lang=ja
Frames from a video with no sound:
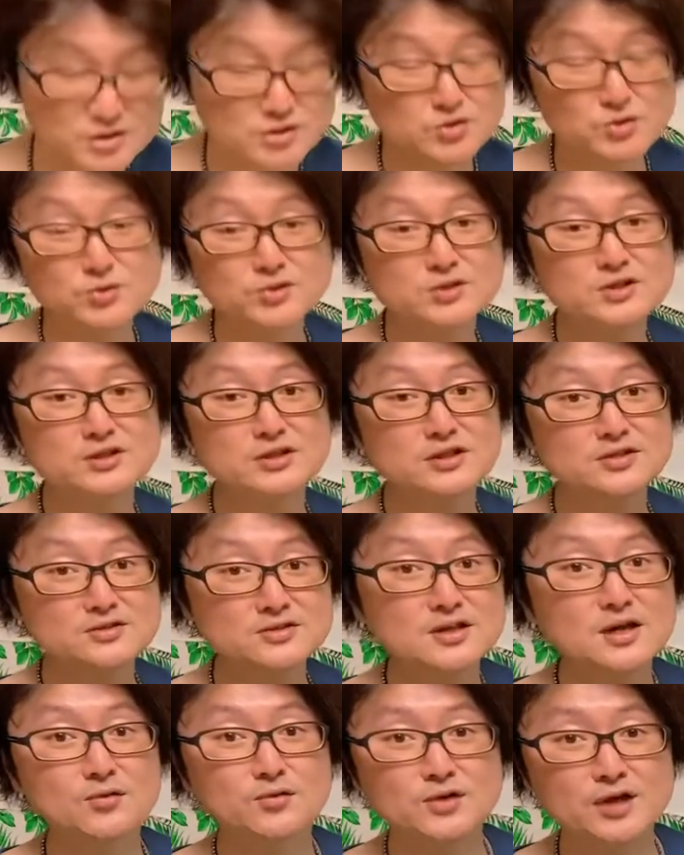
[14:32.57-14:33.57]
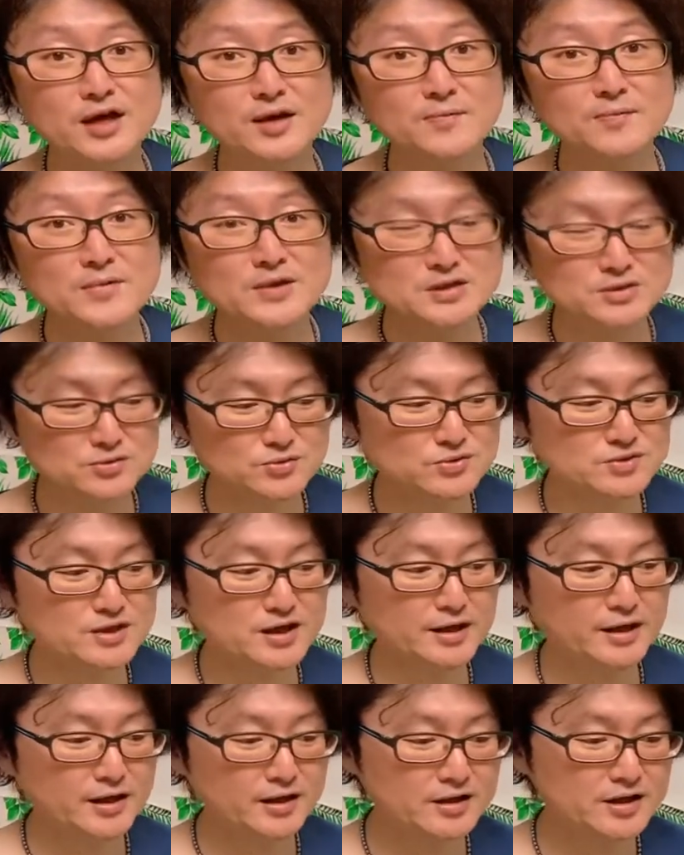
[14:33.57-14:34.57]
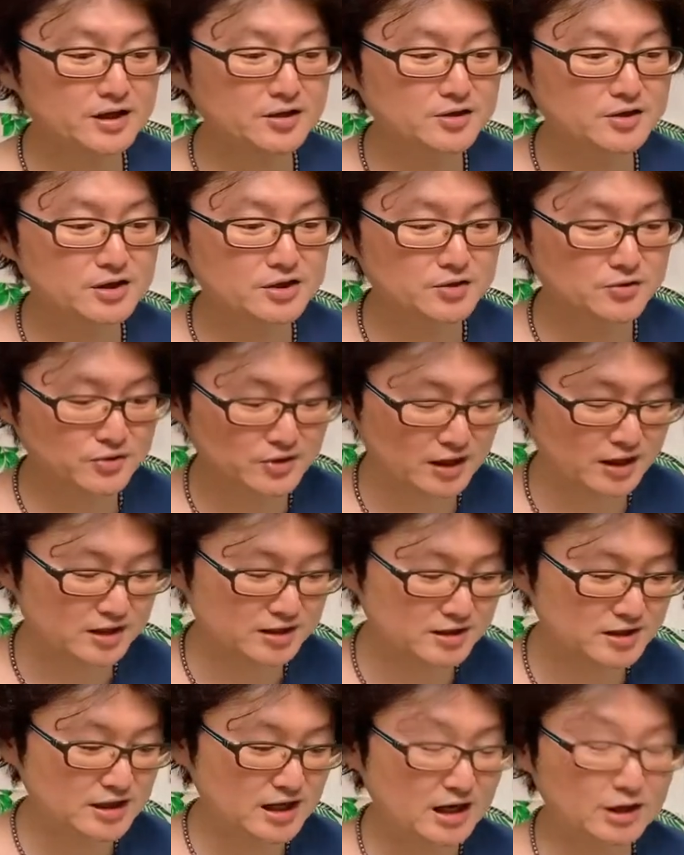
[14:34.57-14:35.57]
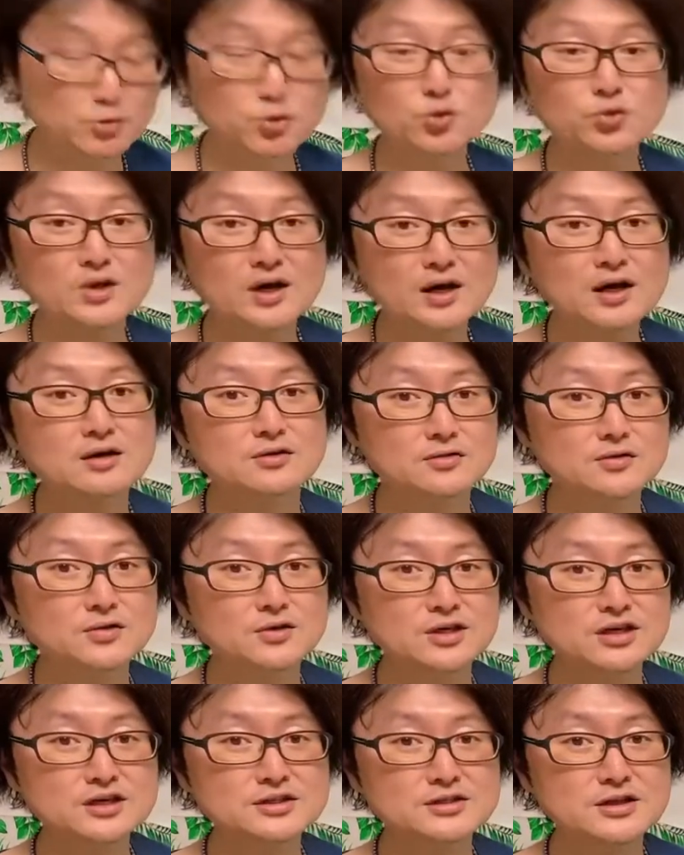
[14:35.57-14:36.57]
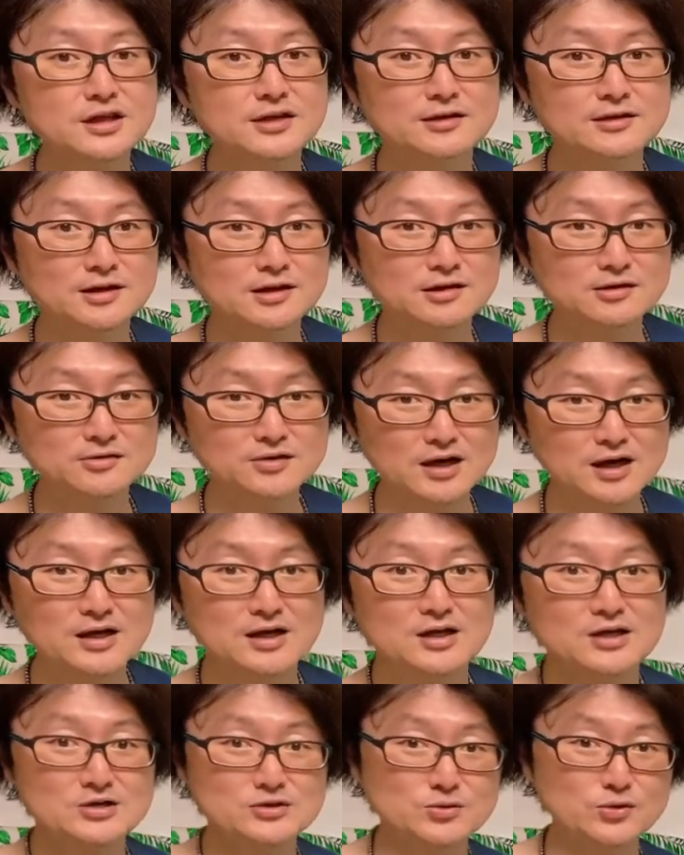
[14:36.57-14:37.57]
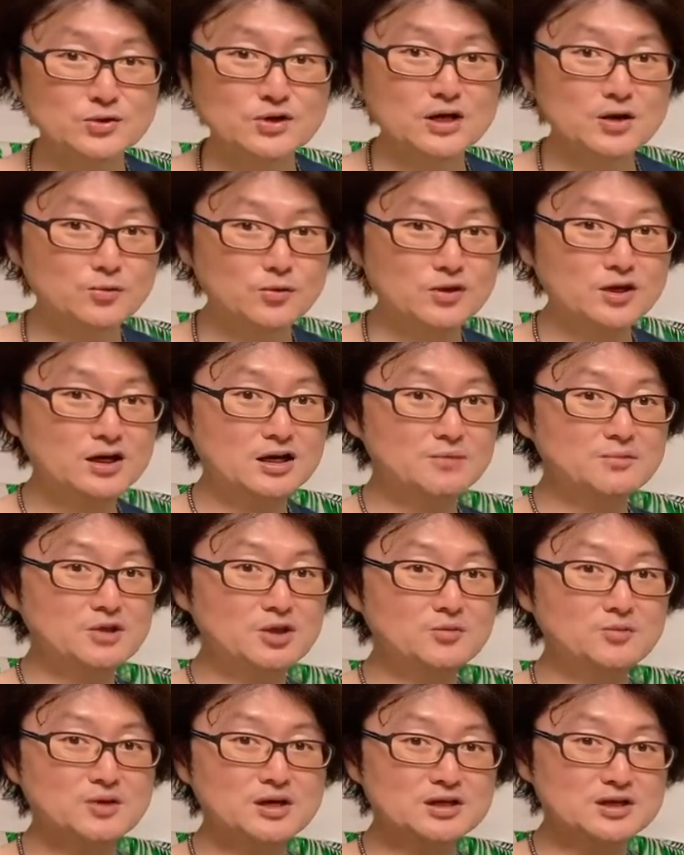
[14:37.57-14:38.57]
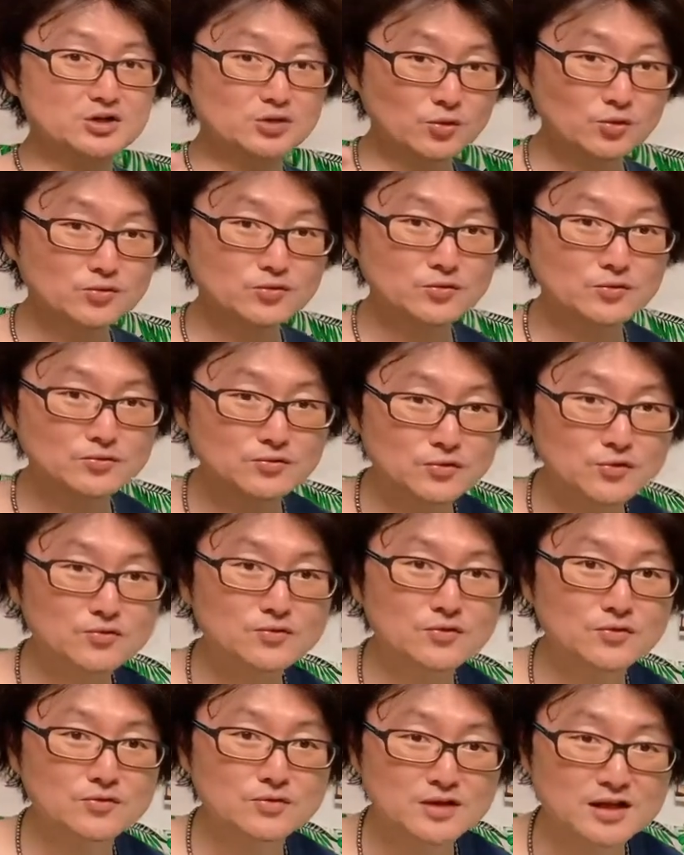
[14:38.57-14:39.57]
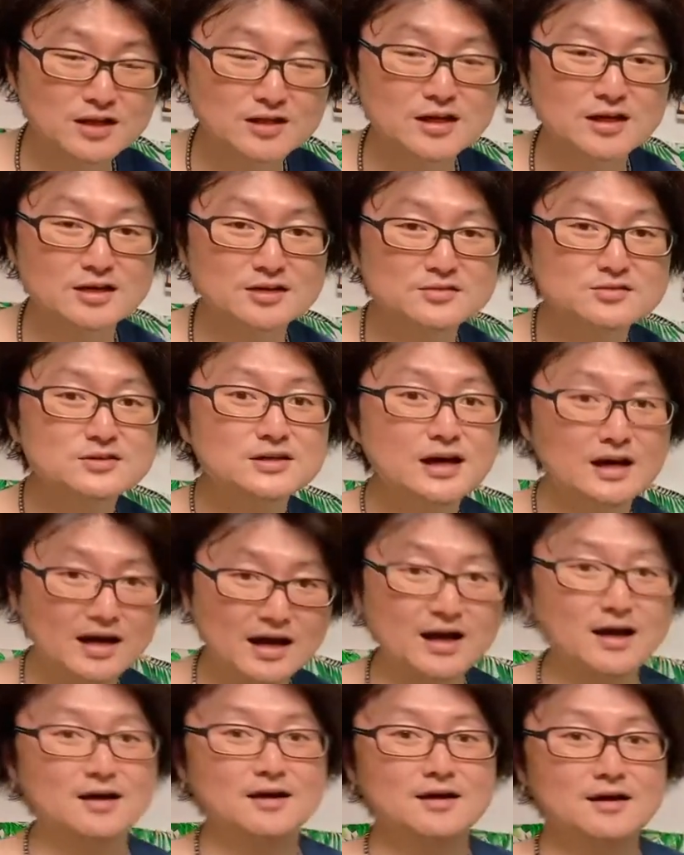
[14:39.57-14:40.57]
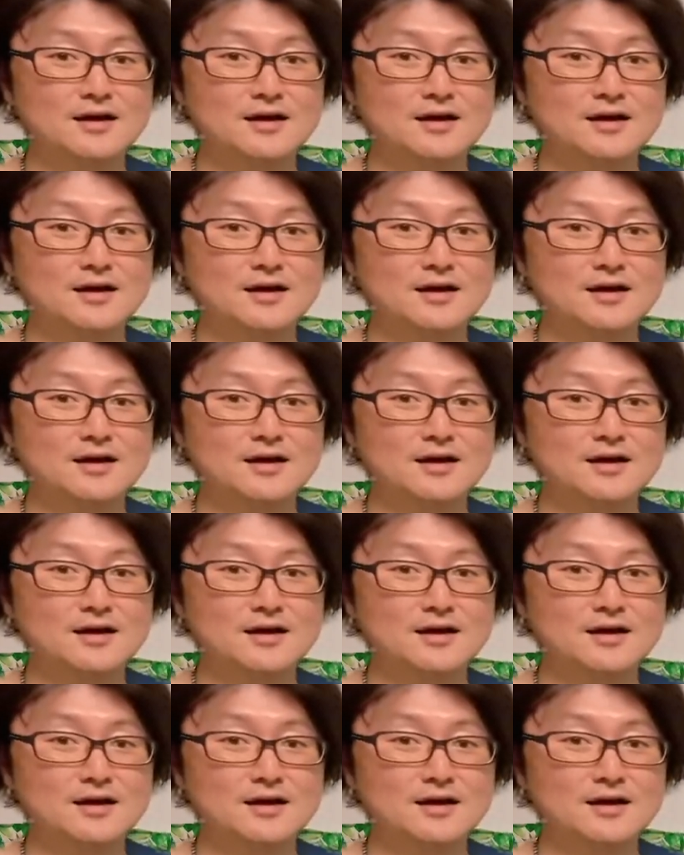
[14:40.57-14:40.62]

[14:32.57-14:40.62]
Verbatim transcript: 正直で素直で、そしてエネルギー豊かに波動高く生きていけるか、それがこれから目の前にどんどんどんどん出ていくから、